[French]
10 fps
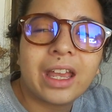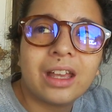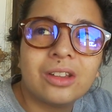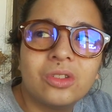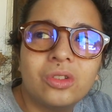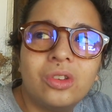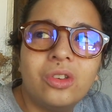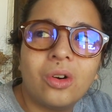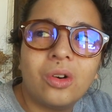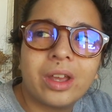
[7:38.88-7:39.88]
et
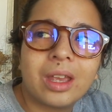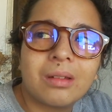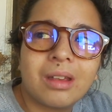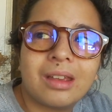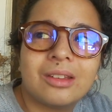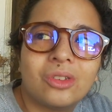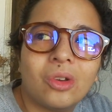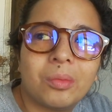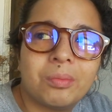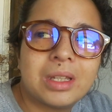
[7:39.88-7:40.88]
dans, et
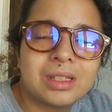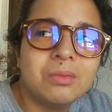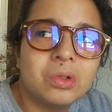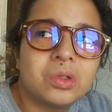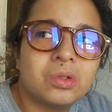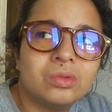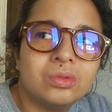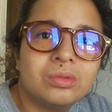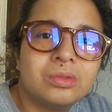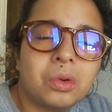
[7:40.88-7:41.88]
dans mes
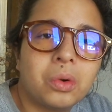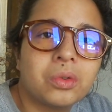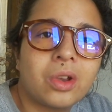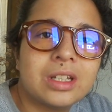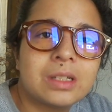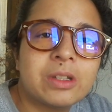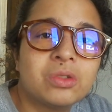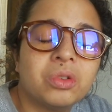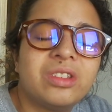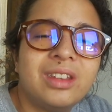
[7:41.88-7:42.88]
émotions ont eu un
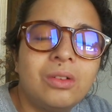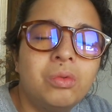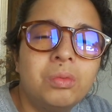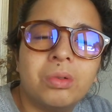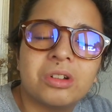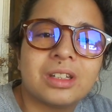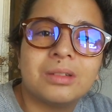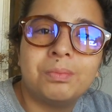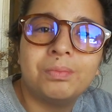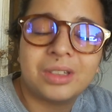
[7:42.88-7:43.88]
espèce de dégoût pour
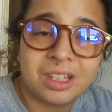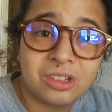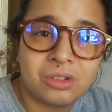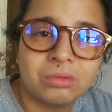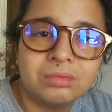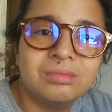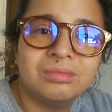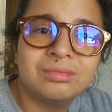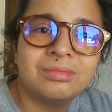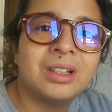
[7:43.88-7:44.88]
cette question.
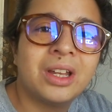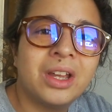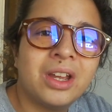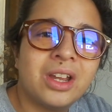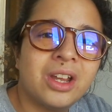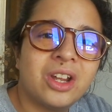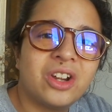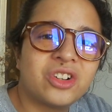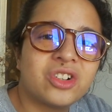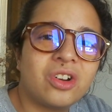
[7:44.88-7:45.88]

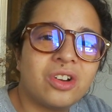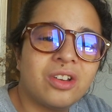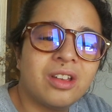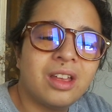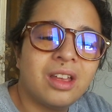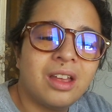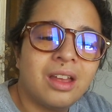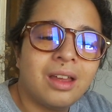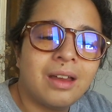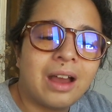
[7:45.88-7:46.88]
Genre,
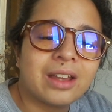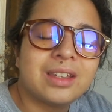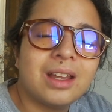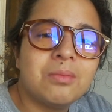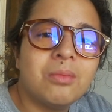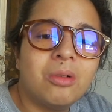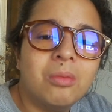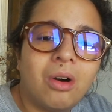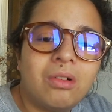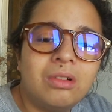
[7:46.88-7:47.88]
à quel
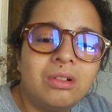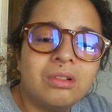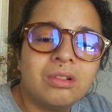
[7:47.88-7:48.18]
moment